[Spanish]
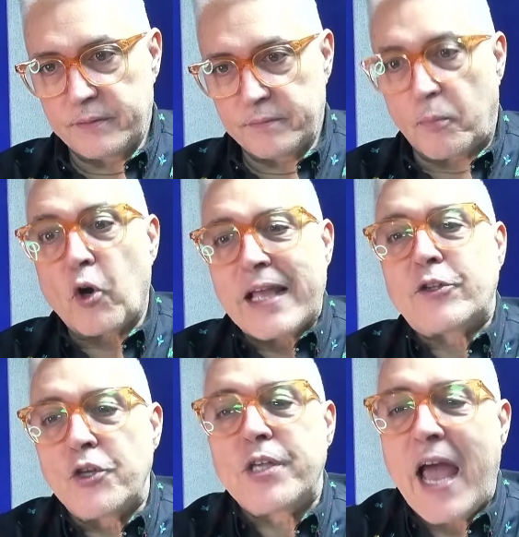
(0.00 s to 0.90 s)
porque
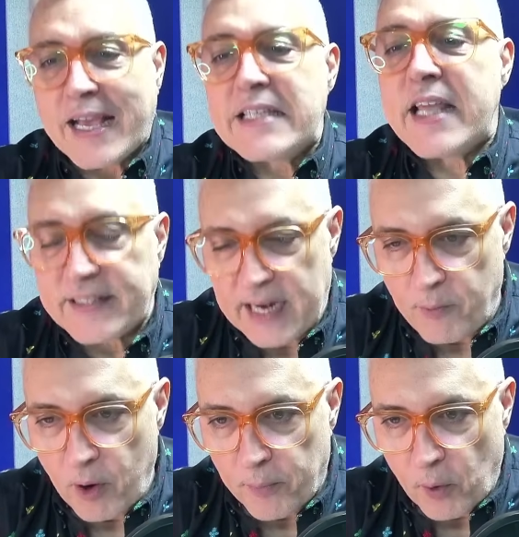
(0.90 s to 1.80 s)
entonces aquí sí entramos
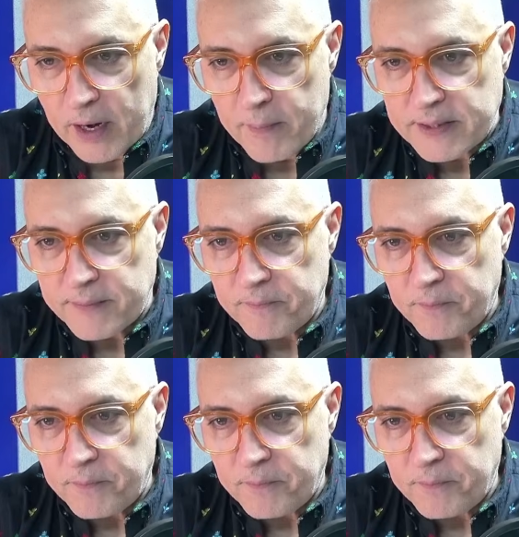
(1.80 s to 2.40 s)
en problemas.